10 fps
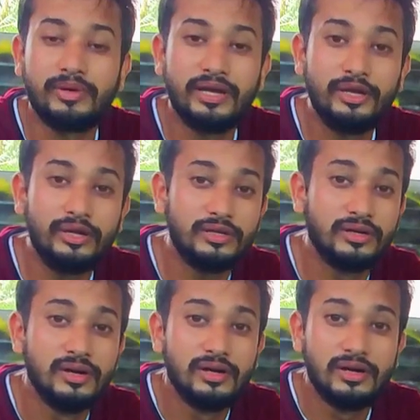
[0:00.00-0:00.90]
आप डेली
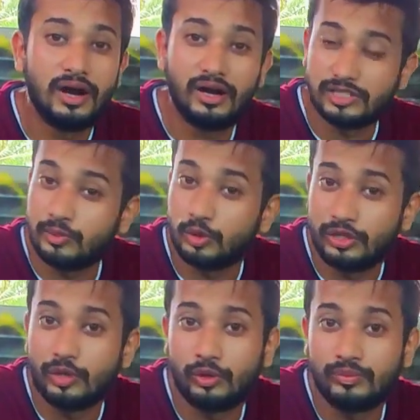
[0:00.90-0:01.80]
जब
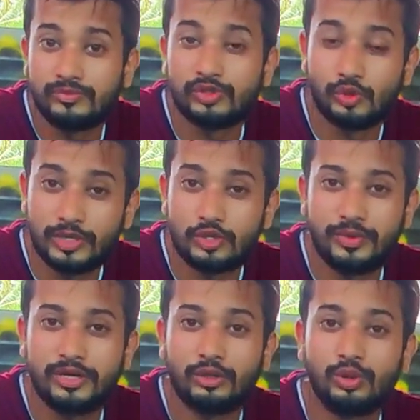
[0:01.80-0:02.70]
उठते हो सुबह
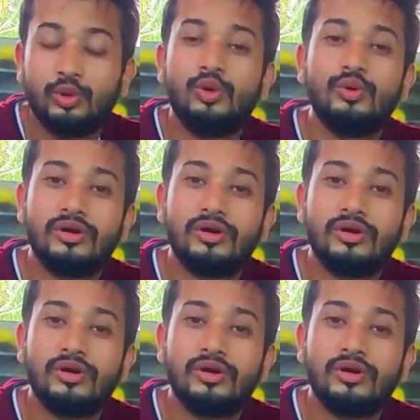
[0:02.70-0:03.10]
सुबह तो